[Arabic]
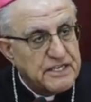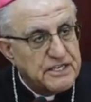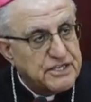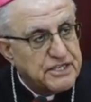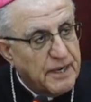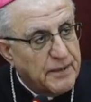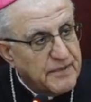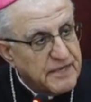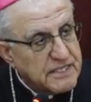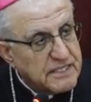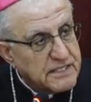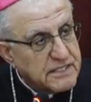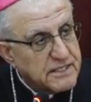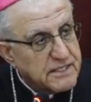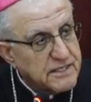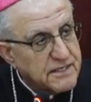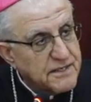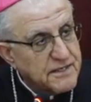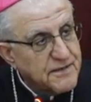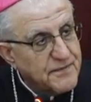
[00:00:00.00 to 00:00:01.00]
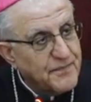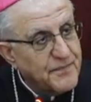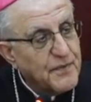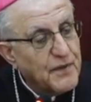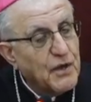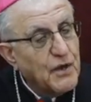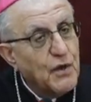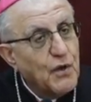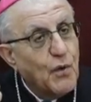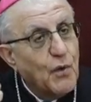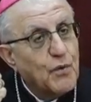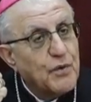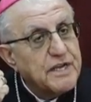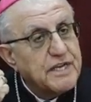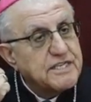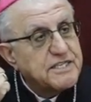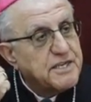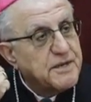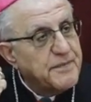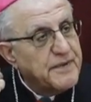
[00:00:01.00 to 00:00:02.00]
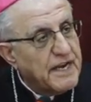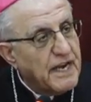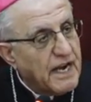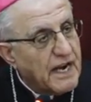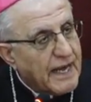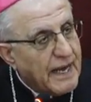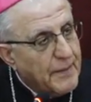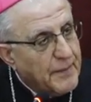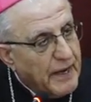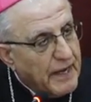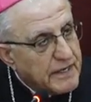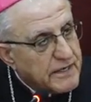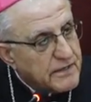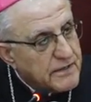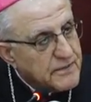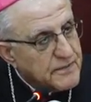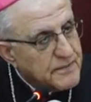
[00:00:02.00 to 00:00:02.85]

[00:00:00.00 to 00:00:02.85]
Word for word: الشمس ويجي من القمر